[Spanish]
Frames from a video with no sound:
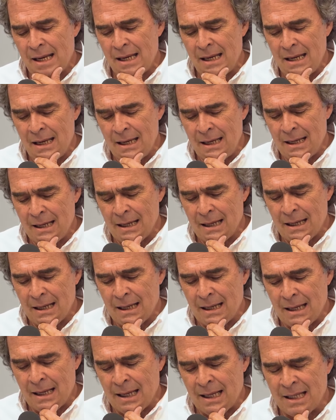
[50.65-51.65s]
y
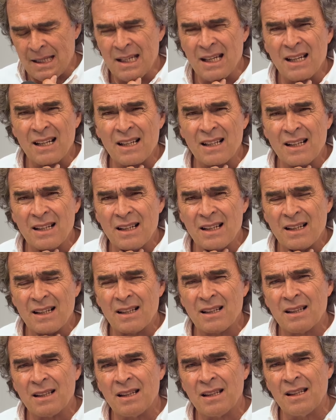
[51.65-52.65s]
ella
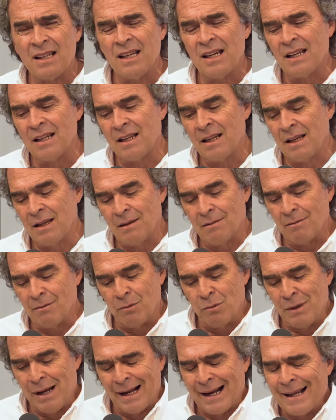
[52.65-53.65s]
tiene
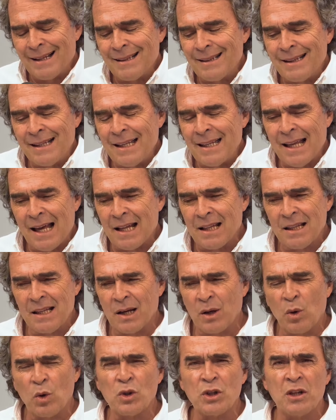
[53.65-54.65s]
una cantidad
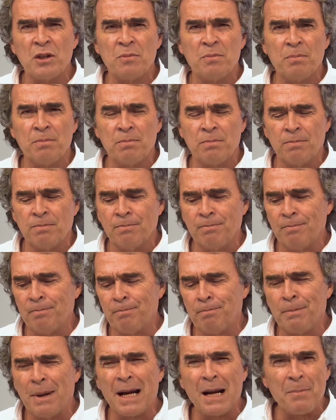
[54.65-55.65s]
de cosas
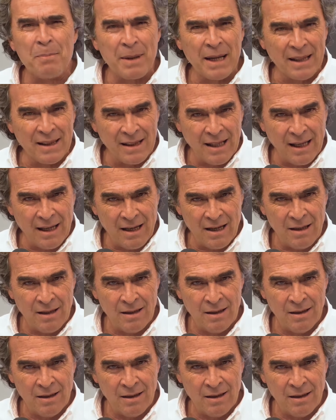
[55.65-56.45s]
para aprender.